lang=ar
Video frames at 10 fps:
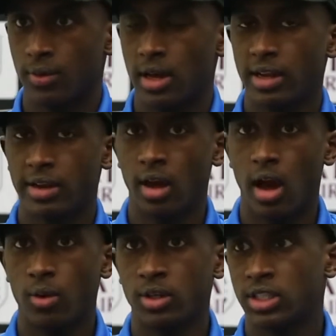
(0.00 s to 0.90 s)
فأنا
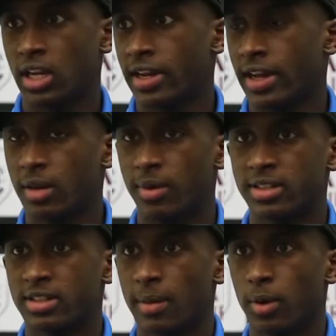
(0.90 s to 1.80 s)
نحاول إن شاء الله إن إحنا ما
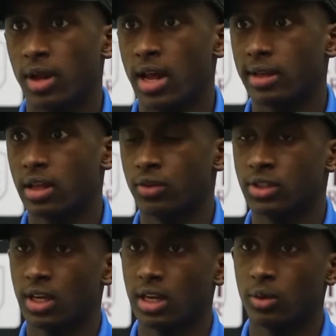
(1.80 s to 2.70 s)
نستقبل ولا هدف إن
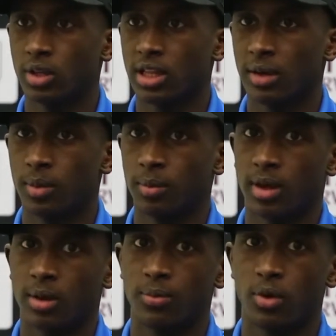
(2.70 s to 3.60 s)
شاء الله ونطلع من
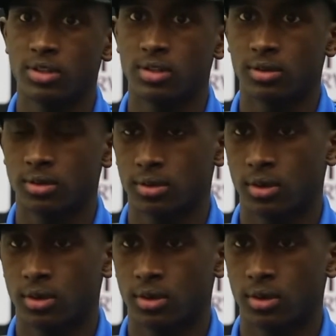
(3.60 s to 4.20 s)
المباراة بفوز